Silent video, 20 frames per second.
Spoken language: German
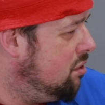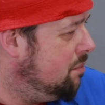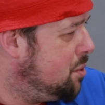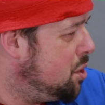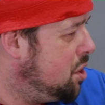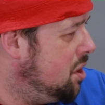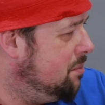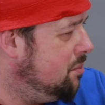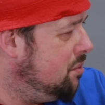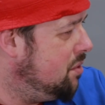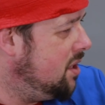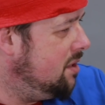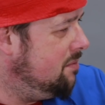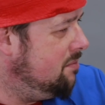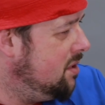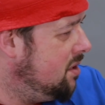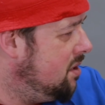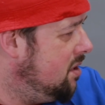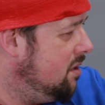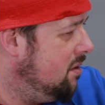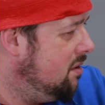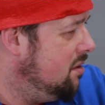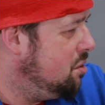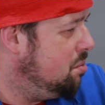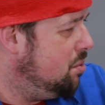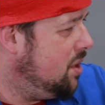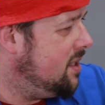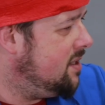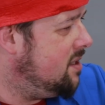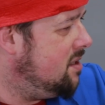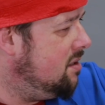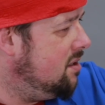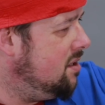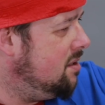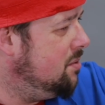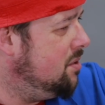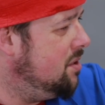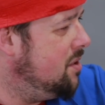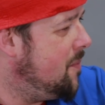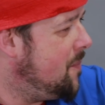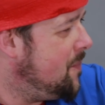Abstimmungen mit Dirk hm, Schwarz? Es gibt keine